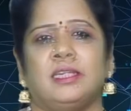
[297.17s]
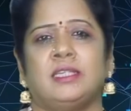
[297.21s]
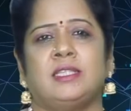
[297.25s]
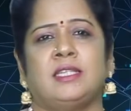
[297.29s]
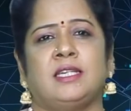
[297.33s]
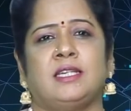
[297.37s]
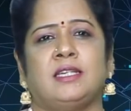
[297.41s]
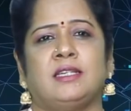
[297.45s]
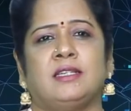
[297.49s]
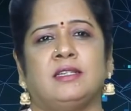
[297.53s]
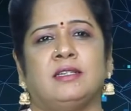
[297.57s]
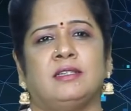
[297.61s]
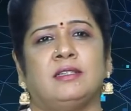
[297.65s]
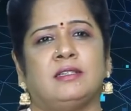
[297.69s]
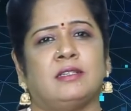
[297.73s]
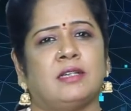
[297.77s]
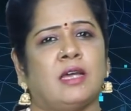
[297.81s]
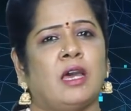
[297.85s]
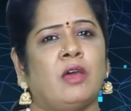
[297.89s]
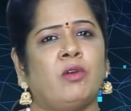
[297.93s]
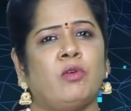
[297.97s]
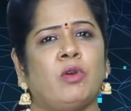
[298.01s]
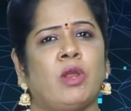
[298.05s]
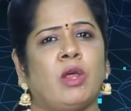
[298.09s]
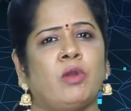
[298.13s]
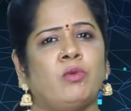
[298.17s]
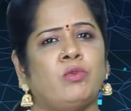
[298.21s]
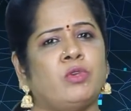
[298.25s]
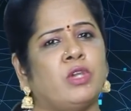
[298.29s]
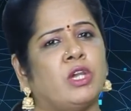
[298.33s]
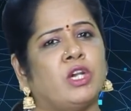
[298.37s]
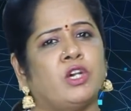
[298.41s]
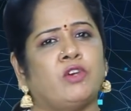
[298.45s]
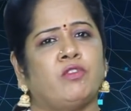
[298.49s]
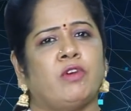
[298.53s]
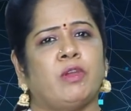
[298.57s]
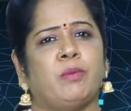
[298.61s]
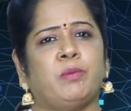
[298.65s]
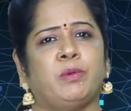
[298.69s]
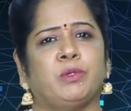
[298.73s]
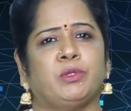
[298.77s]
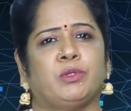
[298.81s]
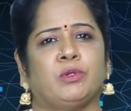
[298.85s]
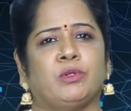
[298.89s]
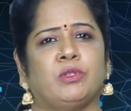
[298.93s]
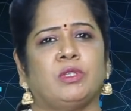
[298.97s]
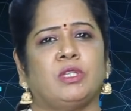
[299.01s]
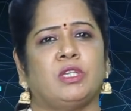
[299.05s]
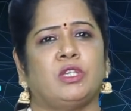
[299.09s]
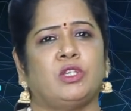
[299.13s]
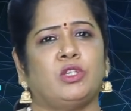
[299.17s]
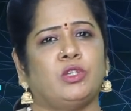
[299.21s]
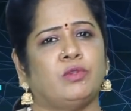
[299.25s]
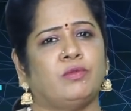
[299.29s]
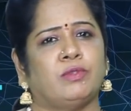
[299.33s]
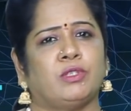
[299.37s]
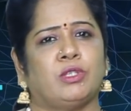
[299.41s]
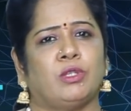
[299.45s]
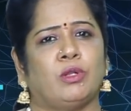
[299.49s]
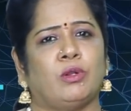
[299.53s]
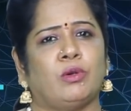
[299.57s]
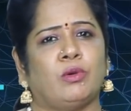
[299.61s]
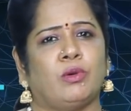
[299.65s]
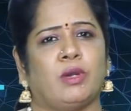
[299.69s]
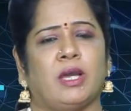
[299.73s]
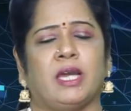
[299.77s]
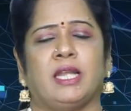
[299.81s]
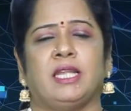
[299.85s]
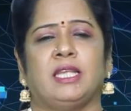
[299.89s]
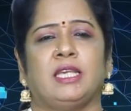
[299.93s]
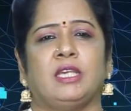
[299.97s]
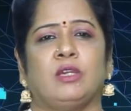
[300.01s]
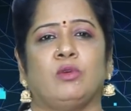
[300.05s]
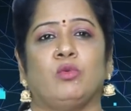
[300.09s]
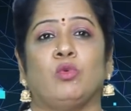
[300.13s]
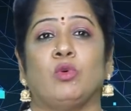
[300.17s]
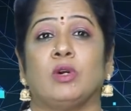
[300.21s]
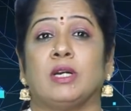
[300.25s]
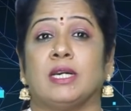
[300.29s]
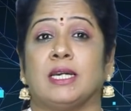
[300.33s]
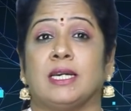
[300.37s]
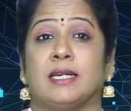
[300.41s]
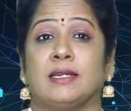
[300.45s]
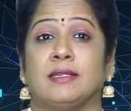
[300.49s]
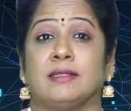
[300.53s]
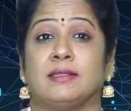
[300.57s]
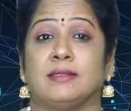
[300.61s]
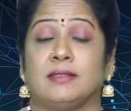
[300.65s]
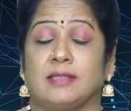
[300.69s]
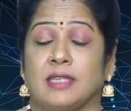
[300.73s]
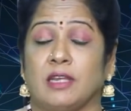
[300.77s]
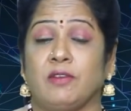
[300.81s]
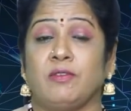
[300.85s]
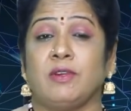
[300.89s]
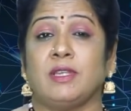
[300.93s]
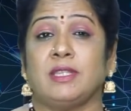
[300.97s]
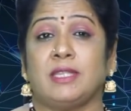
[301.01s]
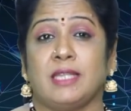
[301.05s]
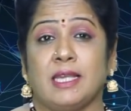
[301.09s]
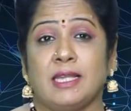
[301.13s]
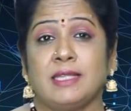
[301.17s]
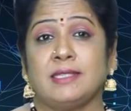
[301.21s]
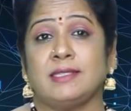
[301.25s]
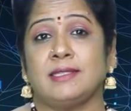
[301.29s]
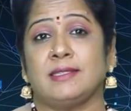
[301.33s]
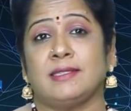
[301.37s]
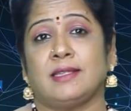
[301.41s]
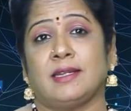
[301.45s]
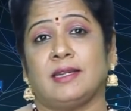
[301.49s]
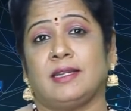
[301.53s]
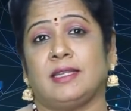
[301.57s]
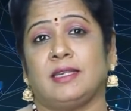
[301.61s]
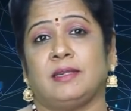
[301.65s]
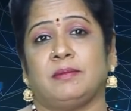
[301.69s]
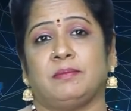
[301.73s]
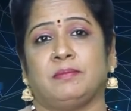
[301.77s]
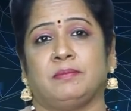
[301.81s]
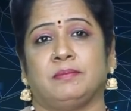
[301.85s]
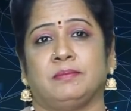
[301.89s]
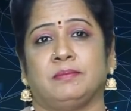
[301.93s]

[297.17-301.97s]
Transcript: ఇది రాను రాను ఎక్కువైపోతోంది యువతలో అని ఒక సర్వే తేల్చిందండి